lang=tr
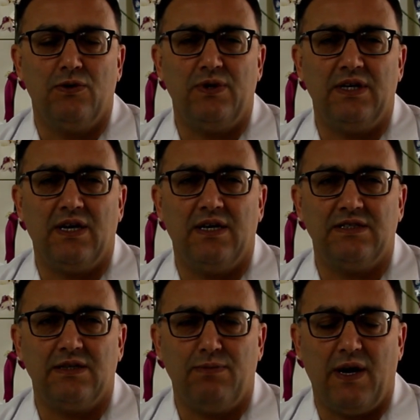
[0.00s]
Royen
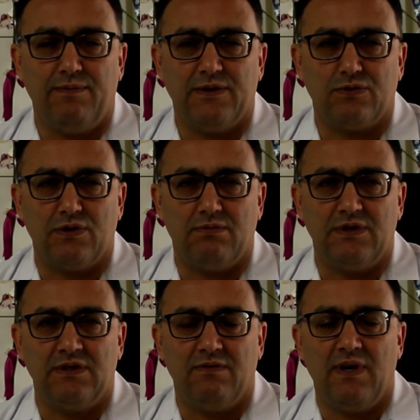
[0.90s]
gastrik bypass
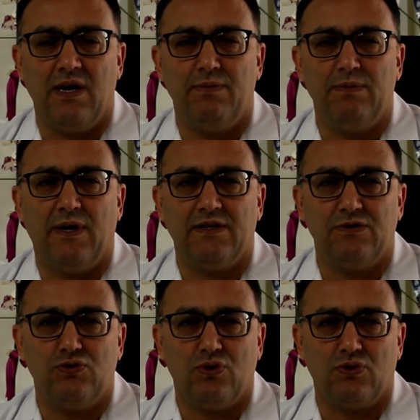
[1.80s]
olabilir veya bir
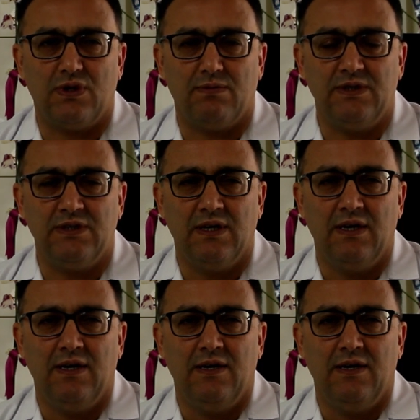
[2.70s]
partisyon olabilir.